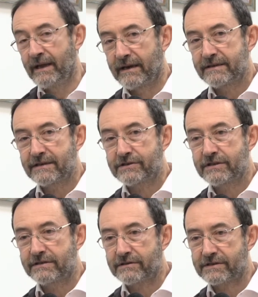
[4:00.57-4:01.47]

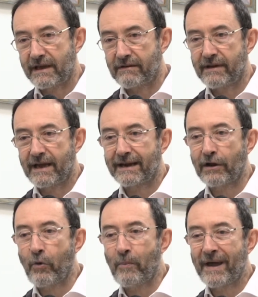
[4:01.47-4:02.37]
l'esercizio serve a
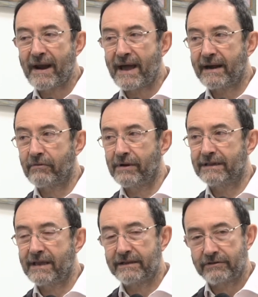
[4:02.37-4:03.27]
recuperare
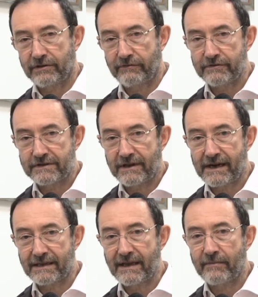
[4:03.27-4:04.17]
quel tanto di
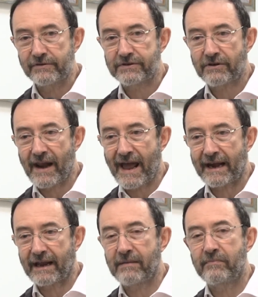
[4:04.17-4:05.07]
funzionalità
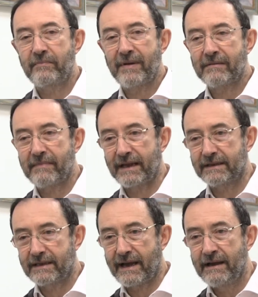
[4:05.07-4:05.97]
muscolare che
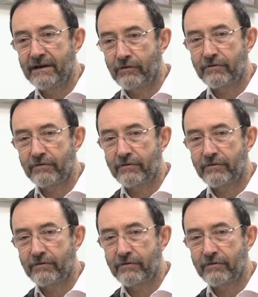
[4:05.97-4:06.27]
permetta